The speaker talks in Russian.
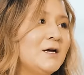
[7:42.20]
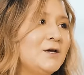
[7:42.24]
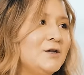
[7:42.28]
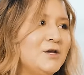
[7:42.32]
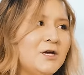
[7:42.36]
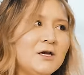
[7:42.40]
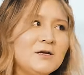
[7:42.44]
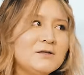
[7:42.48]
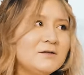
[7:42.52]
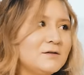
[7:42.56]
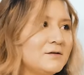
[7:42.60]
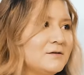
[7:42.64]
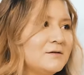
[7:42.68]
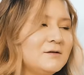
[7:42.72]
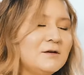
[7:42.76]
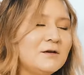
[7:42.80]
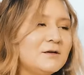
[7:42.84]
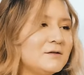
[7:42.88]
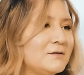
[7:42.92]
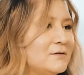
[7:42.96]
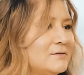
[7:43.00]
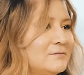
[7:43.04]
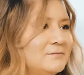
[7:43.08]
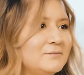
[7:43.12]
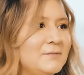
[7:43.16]
Нет,
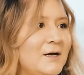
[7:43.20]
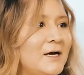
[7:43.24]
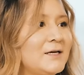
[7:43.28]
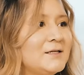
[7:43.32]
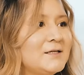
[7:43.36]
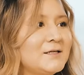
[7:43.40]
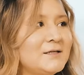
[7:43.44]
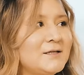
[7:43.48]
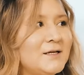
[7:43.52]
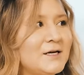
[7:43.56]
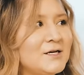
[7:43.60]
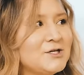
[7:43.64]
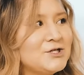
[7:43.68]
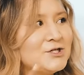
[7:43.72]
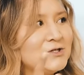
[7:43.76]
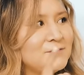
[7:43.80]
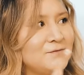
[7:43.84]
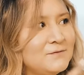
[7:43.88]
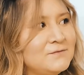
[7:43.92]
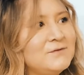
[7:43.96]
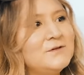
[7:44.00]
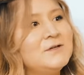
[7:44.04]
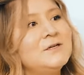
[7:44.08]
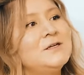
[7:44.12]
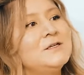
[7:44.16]
нет. Это даже
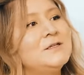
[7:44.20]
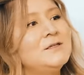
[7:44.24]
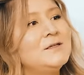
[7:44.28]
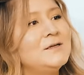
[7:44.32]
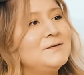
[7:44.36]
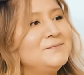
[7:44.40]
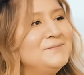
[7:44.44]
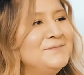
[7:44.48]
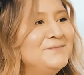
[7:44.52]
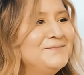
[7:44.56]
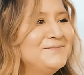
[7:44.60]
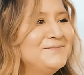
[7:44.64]
выгодно